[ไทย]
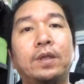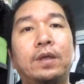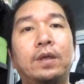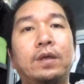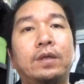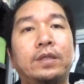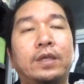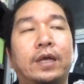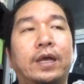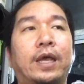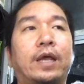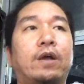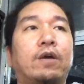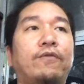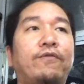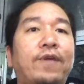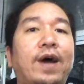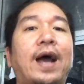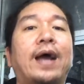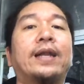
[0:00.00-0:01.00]
ยังไงก็
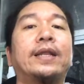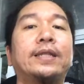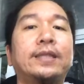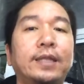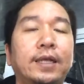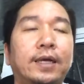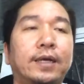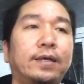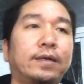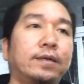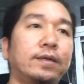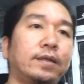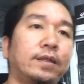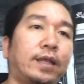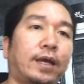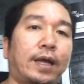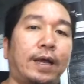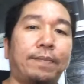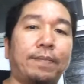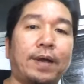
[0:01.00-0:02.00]
ฝากนิดนึงนะค
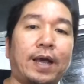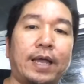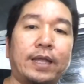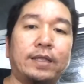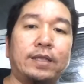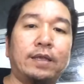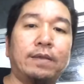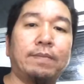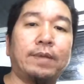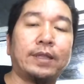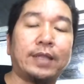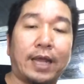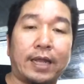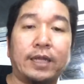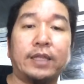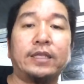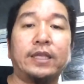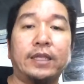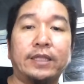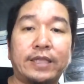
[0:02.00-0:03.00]
รับใครที่ไม่ทันจ
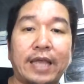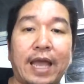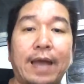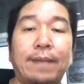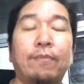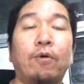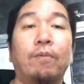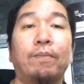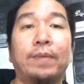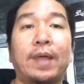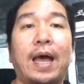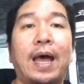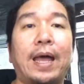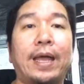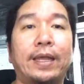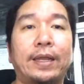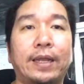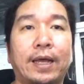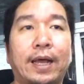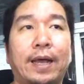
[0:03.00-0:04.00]
ริงแจ้งผมได้
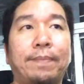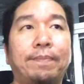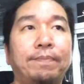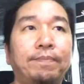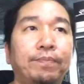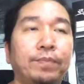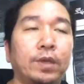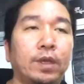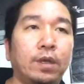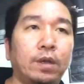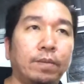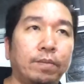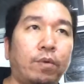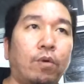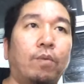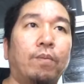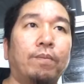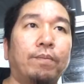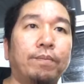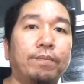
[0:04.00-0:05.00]
นะครับ ผม
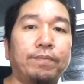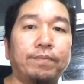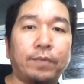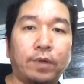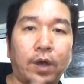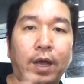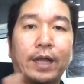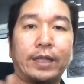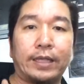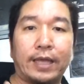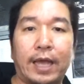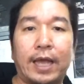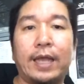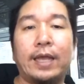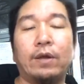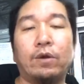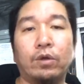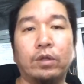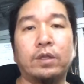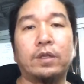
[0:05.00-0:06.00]
ก็อาจจะให้เอาร
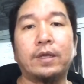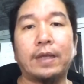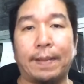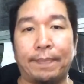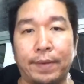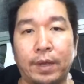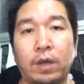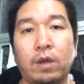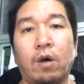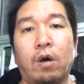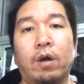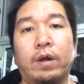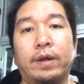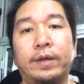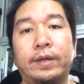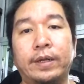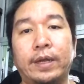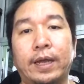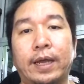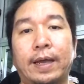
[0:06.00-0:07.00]
ถกลับไปก่อน
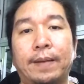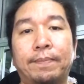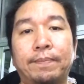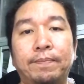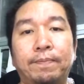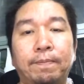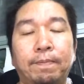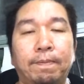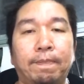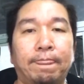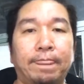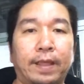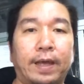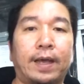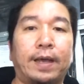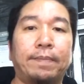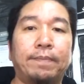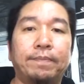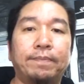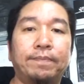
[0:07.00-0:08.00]
นะครับนะครับ
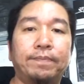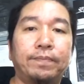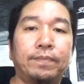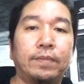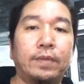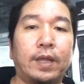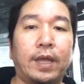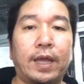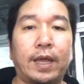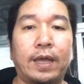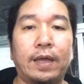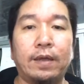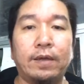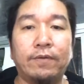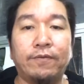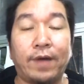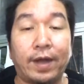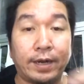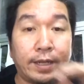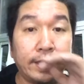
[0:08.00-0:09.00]
ฝาก
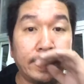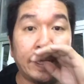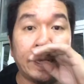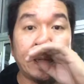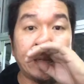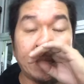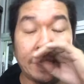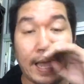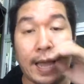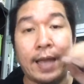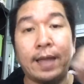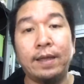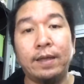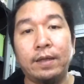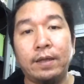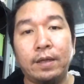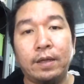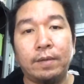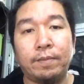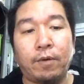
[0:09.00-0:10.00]
นิดนึงนะ
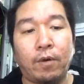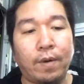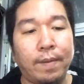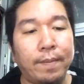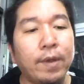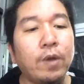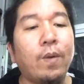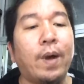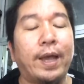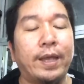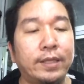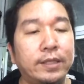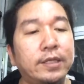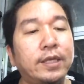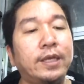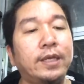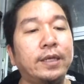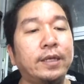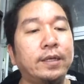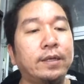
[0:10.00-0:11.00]
ราะว่าไม่ไหวจริ
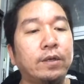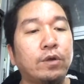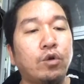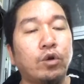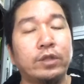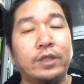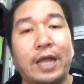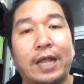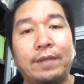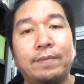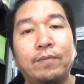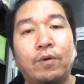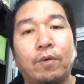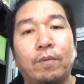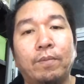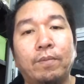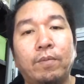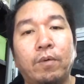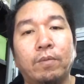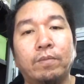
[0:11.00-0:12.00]
งๆ กดดันผม ผ
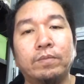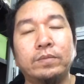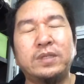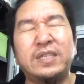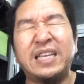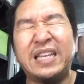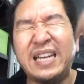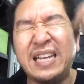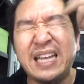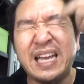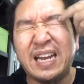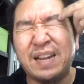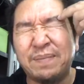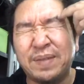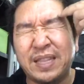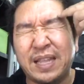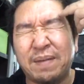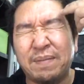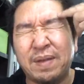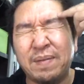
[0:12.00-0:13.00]
มซีเรียสแล้วมัน
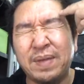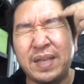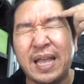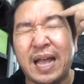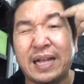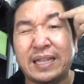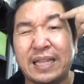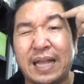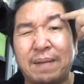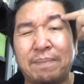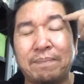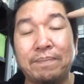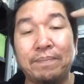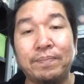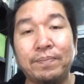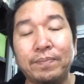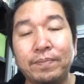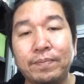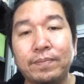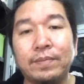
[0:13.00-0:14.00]
ทำให้ไม่อยาก
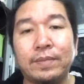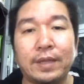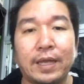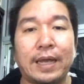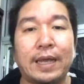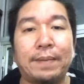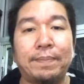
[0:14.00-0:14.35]
ทำนะครับ